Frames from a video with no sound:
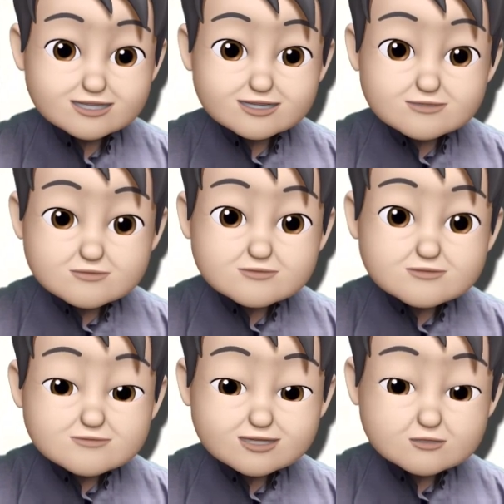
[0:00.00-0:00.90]
어,
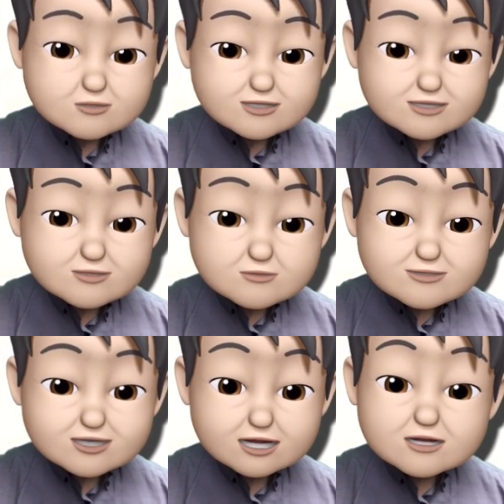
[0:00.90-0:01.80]
바로 이제 정답이
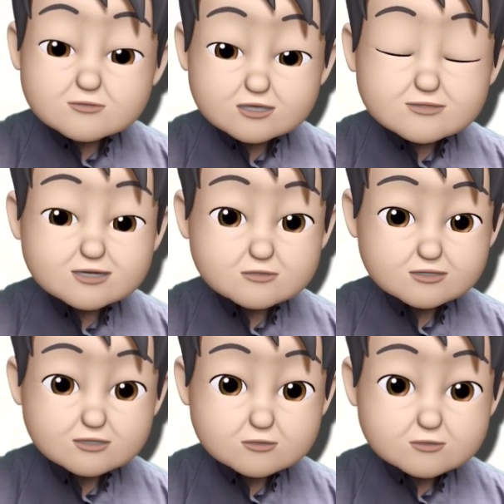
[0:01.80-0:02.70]
되겠고 이게 바로
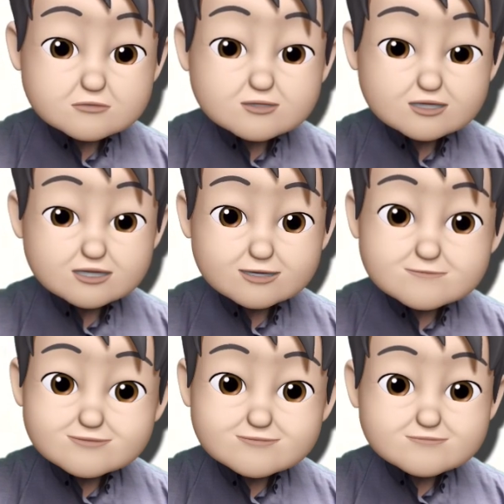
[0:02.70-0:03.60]
이제 주제문이지
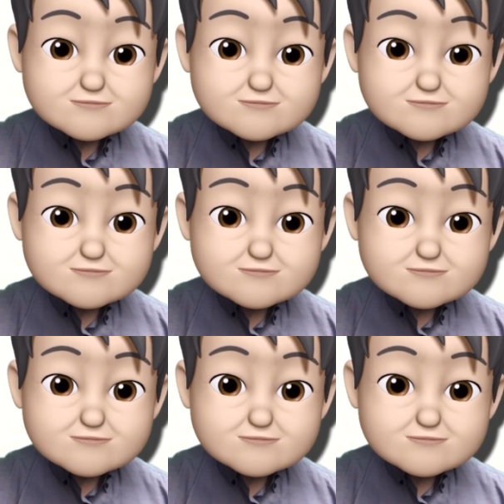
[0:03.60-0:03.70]
음,